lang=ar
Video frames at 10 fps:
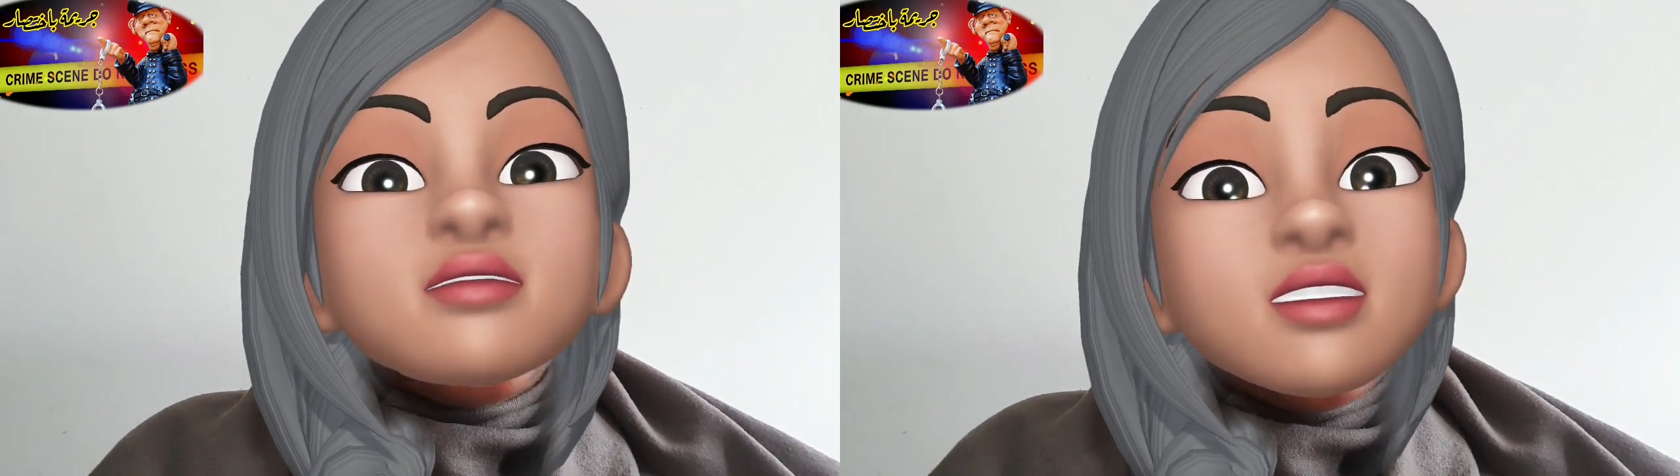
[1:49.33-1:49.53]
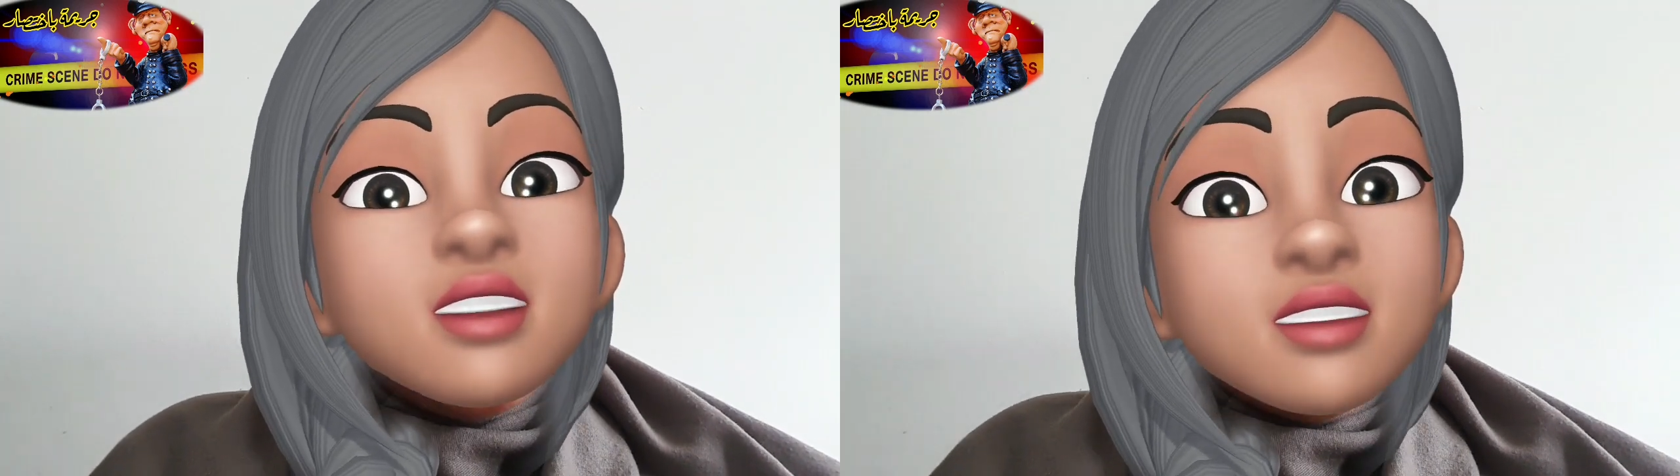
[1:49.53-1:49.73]

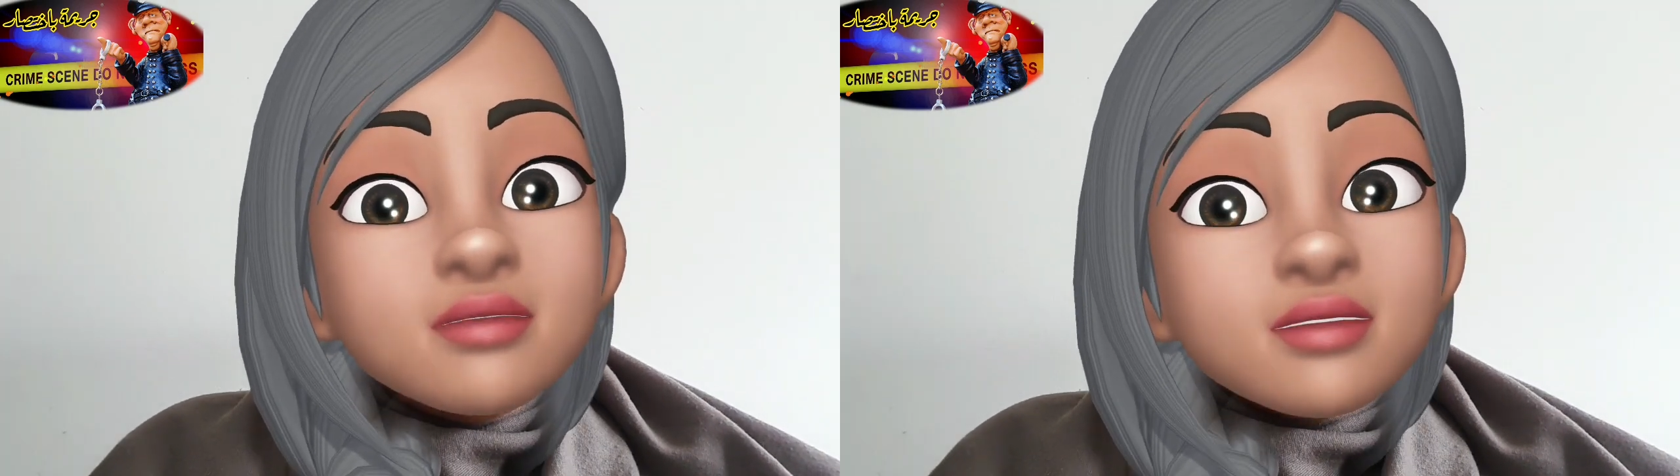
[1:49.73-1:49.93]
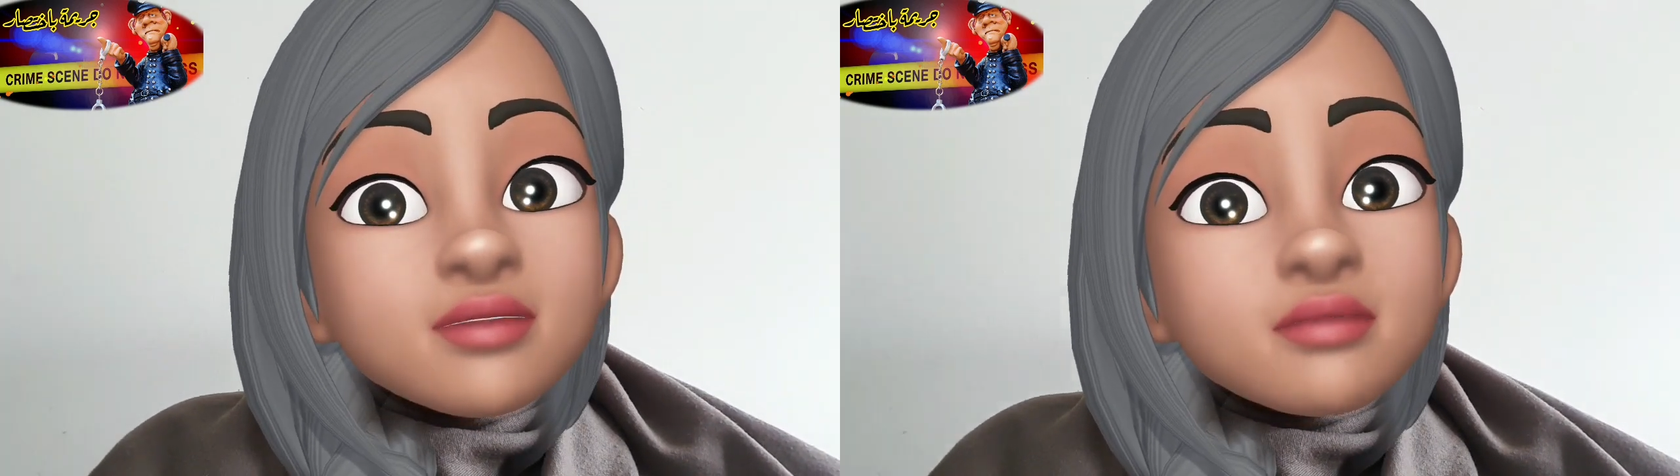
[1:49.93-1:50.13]
من
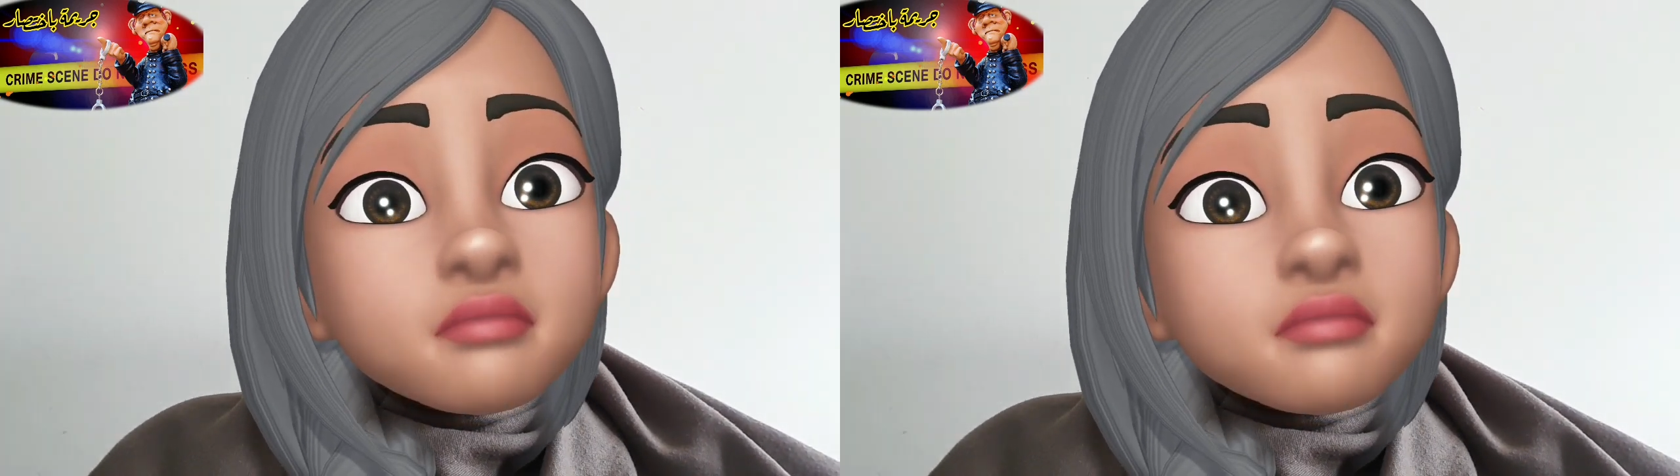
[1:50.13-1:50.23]
الحبس